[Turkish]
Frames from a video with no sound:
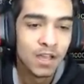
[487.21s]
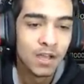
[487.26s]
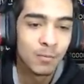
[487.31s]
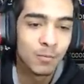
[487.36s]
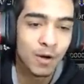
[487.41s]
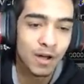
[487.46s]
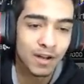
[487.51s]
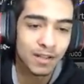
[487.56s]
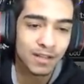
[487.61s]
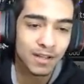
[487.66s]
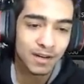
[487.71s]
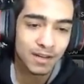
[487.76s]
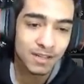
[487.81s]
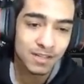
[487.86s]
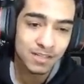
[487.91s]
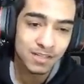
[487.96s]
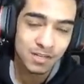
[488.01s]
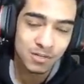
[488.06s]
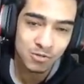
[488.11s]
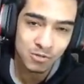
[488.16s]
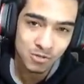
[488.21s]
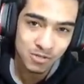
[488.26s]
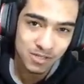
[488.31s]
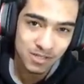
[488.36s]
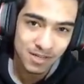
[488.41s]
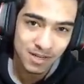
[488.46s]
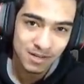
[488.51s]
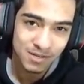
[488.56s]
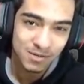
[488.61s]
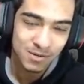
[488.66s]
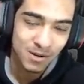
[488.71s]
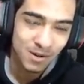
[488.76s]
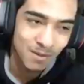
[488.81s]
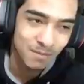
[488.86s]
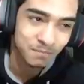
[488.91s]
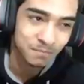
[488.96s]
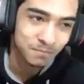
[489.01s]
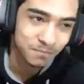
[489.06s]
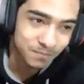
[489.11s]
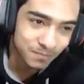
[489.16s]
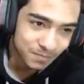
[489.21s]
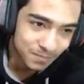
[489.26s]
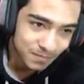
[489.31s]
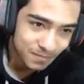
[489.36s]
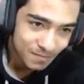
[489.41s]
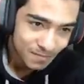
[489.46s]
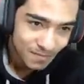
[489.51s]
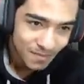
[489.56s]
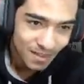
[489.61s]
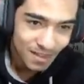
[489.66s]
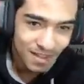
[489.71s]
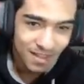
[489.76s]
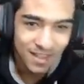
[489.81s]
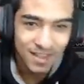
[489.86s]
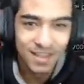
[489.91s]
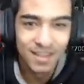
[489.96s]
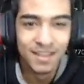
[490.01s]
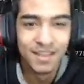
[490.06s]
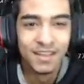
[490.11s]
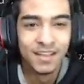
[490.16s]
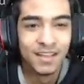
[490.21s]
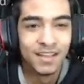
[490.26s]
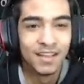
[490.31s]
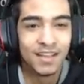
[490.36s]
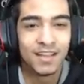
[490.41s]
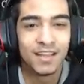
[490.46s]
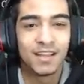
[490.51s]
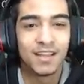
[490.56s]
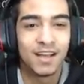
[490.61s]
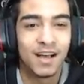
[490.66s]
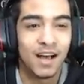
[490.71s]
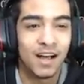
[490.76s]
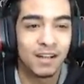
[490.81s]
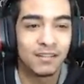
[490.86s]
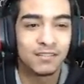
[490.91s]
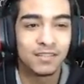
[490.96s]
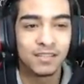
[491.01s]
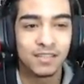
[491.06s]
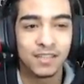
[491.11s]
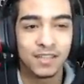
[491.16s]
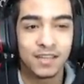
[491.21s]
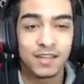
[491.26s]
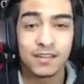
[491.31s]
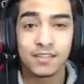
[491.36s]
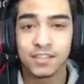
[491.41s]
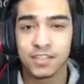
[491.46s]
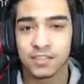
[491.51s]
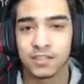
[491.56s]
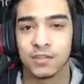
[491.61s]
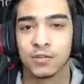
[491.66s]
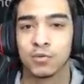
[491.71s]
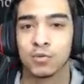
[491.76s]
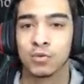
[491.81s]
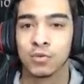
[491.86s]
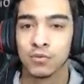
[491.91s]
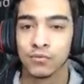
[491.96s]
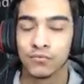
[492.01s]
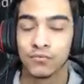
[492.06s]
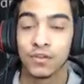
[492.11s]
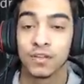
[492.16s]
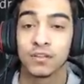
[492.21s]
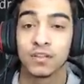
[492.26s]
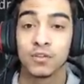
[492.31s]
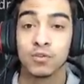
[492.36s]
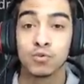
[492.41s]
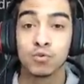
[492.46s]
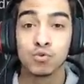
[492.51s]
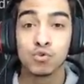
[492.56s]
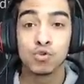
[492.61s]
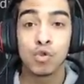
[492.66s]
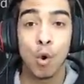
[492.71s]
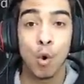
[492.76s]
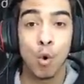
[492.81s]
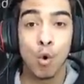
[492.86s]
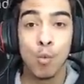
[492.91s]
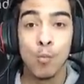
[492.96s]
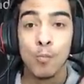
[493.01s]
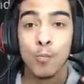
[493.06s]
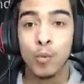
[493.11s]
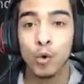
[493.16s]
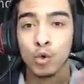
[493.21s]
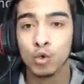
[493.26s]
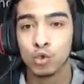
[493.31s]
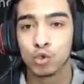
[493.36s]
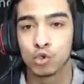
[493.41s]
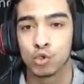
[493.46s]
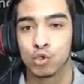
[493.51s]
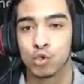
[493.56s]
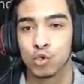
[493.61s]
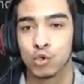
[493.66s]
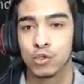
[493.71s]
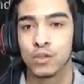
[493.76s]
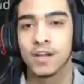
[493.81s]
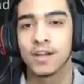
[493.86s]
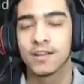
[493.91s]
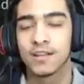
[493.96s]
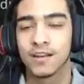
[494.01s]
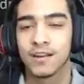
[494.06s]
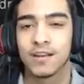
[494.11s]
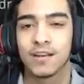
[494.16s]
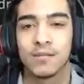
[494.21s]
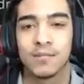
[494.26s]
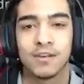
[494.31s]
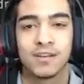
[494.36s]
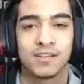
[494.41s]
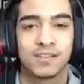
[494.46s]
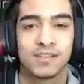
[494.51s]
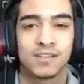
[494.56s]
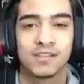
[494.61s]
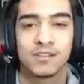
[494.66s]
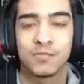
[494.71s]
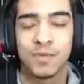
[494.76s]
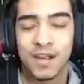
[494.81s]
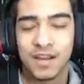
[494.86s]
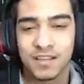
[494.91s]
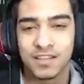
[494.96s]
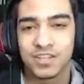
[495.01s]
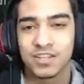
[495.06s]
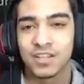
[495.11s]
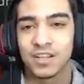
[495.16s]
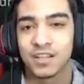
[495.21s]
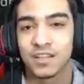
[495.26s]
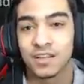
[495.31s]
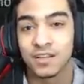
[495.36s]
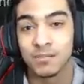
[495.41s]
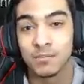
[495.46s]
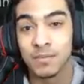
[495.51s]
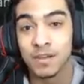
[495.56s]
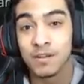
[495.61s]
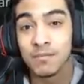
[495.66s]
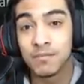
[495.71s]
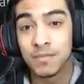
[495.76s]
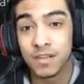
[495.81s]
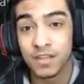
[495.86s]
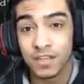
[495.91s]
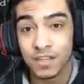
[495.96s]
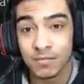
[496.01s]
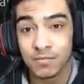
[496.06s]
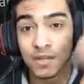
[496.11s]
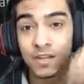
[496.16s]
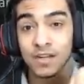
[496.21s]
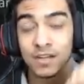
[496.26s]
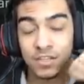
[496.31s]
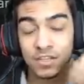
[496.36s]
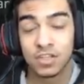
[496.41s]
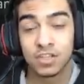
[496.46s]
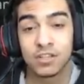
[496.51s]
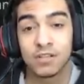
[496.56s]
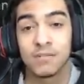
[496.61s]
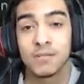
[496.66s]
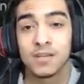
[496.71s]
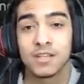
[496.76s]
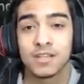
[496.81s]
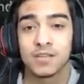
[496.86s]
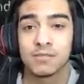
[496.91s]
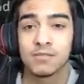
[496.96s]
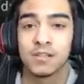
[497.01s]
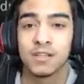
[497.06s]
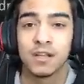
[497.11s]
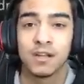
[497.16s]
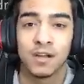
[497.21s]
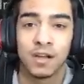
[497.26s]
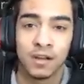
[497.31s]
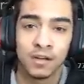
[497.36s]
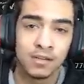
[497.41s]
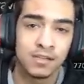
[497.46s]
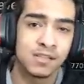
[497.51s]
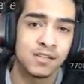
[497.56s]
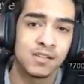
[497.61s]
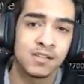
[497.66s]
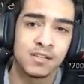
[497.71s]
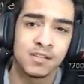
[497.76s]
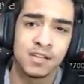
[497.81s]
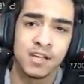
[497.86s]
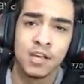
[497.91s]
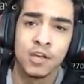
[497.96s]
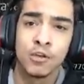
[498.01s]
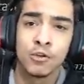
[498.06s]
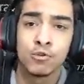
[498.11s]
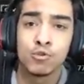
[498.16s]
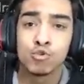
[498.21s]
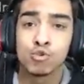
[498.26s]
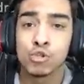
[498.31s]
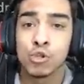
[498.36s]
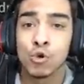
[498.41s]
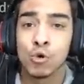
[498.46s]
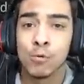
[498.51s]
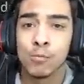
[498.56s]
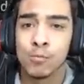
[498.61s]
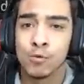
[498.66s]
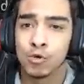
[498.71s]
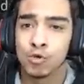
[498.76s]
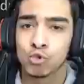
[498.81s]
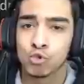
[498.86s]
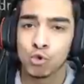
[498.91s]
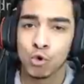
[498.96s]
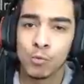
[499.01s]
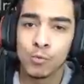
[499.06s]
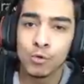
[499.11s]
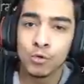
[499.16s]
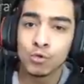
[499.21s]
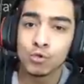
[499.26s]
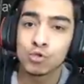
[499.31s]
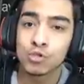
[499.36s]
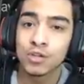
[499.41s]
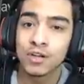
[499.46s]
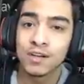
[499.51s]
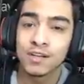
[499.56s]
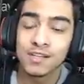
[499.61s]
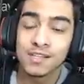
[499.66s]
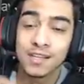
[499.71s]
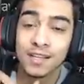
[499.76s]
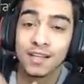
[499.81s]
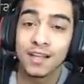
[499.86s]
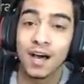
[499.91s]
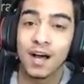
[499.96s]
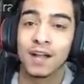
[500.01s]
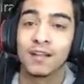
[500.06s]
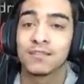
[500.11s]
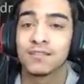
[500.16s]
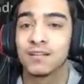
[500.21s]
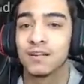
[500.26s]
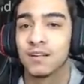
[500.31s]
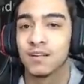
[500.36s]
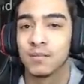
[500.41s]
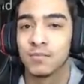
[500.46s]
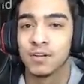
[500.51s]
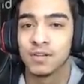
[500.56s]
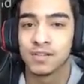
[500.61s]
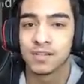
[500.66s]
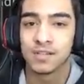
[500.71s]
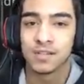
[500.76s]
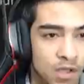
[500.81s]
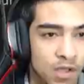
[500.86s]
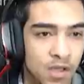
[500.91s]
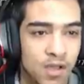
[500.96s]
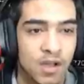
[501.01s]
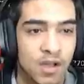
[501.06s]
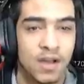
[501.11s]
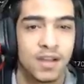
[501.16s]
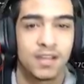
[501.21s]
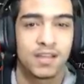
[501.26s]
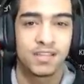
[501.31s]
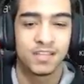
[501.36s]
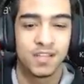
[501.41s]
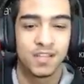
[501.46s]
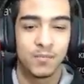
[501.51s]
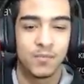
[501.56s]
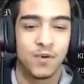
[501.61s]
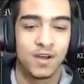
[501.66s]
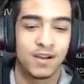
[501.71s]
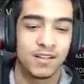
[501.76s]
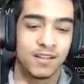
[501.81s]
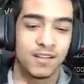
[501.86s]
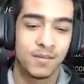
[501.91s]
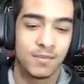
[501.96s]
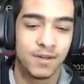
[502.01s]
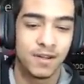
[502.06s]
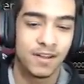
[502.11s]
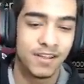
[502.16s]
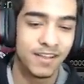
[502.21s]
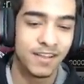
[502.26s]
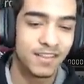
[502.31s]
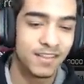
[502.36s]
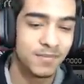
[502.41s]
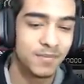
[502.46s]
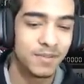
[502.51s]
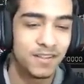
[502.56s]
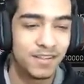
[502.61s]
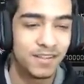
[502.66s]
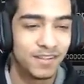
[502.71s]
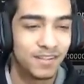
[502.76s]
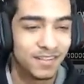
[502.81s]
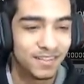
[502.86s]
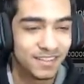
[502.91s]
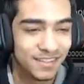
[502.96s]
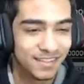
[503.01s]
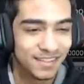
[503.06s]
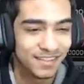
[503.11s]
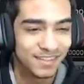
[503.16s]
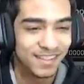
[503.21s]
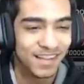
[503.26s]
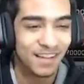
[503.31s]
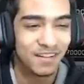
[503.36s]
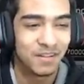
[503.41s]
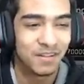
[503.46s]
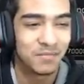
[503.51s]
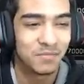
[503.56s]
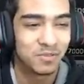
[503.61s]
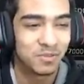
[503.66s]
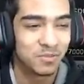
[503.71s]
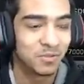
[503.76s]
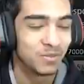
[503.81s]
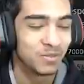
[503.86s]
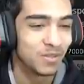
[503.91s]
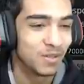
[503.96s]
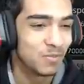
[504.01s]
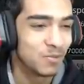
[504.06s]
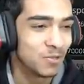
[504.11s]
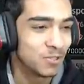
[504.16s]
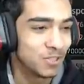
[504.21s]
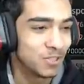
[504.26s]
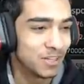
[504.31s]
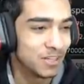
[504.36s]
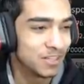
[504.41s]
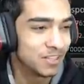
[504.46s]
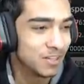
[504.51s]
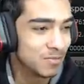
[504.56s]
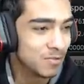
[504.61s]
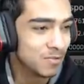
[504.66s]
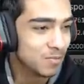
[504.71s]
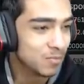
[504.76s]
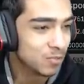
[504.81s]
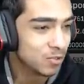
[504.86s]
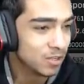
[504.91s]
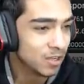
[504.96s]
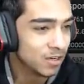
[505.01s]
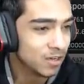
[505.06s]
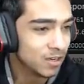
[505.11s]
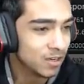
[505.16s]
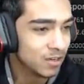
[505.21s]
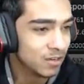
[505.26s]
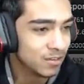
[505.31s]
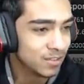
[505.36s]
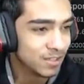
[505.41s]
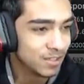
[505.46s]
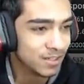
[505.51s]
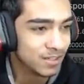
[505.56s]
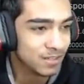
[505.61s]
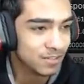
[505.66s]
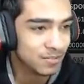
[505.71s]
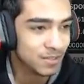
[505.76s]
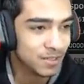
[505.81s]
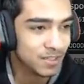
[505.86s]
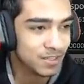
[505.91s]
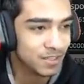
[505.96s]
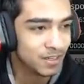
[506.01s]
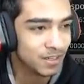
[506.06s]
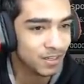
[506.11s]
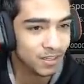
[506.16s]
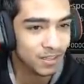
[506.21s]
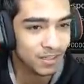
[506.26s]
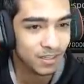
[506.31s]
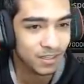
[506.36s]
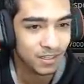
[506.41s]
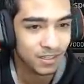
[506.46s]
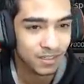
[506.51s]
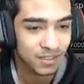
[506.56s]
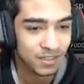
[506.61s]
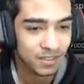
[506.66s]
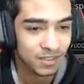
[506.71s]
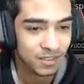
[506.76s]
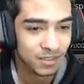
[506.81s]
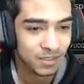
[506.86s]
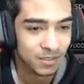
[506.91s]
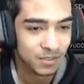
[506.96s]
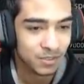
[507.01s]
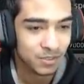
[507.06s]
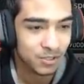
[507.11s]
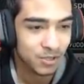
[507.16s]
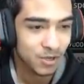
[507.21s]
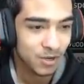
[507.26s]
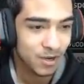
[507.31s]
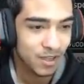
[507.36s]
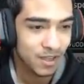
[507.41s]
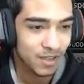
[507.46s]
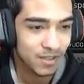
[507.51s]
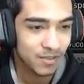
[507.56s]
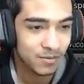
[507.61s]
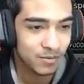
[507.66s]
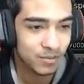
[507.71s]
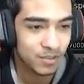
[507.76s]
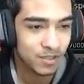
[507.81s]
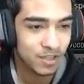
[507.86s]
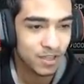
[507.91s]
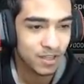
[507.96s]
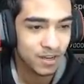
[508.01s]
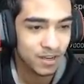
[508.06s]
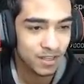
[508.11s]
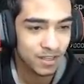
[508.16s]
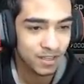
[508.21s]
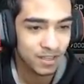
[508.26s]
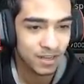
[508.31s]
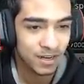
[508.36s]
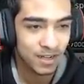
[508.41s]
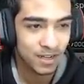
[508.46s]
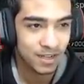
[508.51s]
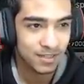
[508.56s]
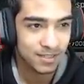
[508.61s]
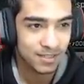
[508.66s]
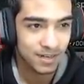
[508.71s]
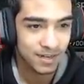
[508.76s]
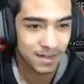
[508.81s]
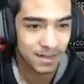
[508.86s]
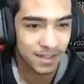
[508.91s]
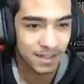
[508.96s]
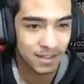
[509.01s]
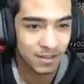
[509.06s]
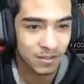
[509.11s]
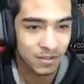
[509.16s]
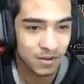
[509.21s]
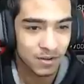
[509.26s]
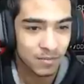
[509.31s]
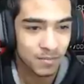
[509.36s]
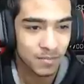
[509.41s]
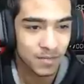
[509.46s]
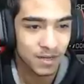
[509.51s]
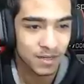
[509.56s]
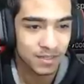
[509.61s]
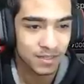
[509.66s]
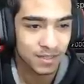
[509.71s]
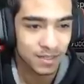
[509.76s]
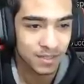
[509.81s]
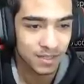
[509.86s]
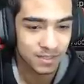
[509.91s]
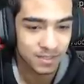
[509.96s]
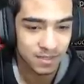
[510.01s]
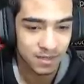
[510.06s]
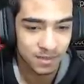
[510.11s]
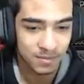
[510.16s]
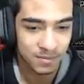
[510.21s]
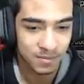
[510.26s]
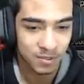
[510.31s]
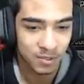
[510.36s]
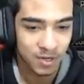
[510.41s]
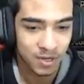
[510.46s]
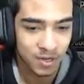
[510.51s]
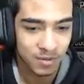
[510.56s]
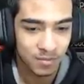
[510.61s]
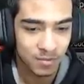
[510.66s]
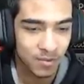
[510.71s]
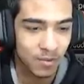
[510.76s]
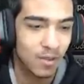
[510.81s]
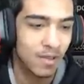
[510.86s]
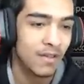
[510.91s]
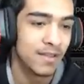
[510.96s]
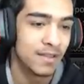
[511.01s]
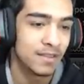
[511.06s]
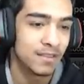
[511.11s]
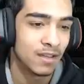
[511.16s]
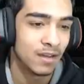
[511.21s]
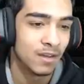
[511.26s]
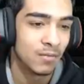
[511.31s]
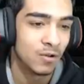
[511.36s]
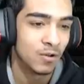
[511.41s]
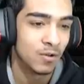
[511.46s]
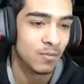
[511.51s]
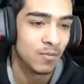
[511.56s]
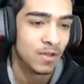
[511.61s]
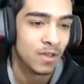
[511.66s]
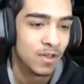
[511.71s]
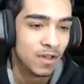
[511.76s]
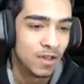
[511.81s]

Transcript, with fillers: Bu arada arkadaşlar şunu size söyleyeyim. E, altında gerçekten uygun fiyata %10 bonuslu nereden alabilirsiniz? Perdiştal'dan benim linkimden açıklama kısmından alırsanız %10 bonus. O bonuslarınızla da altın alabilirsiniz. Arkadaşlar bu arada bari 7000 za kalmış onu da boş harcamayın. Buradan ne alıyorsanız makinalı. Şöyle yeni yeni kasalar geldi ona. Platin kasa bunu alabiliyor. Evet alabiliyorum.